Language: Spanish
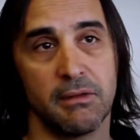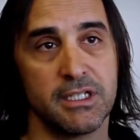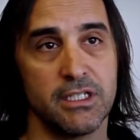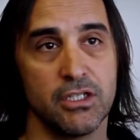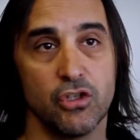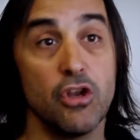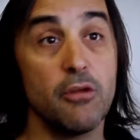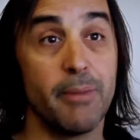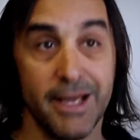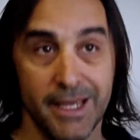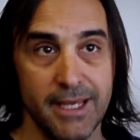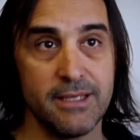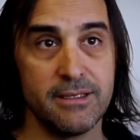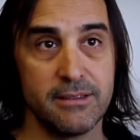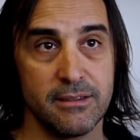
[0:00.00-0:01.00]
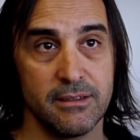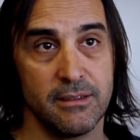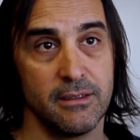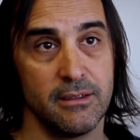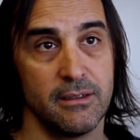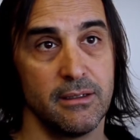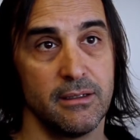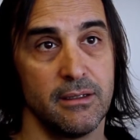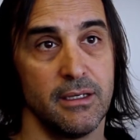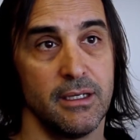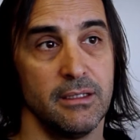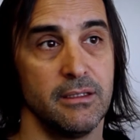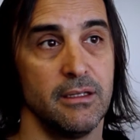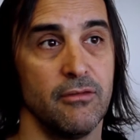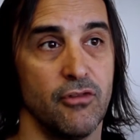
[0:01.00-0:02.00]
casi todo el país
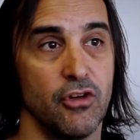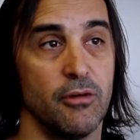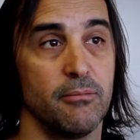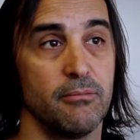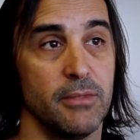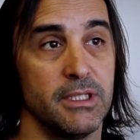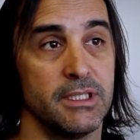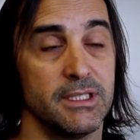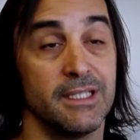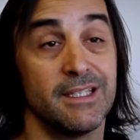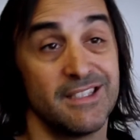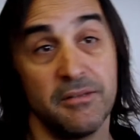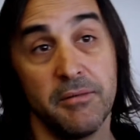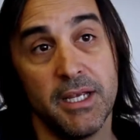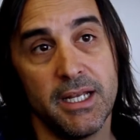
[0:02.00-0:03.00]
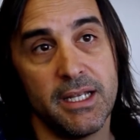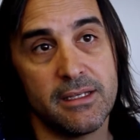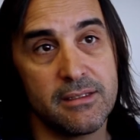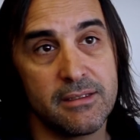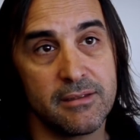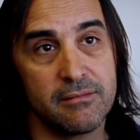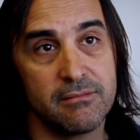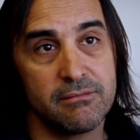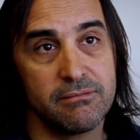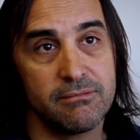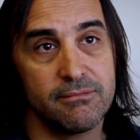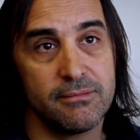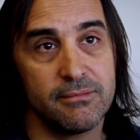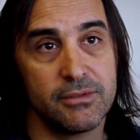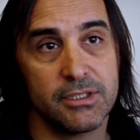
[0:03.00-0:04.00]
este, fueron intendentes civiles.
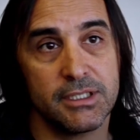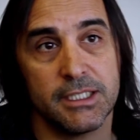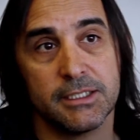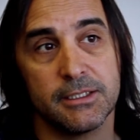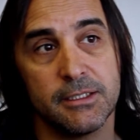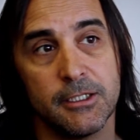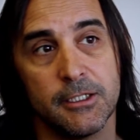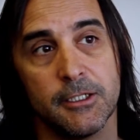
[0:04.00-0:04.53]
Entonces,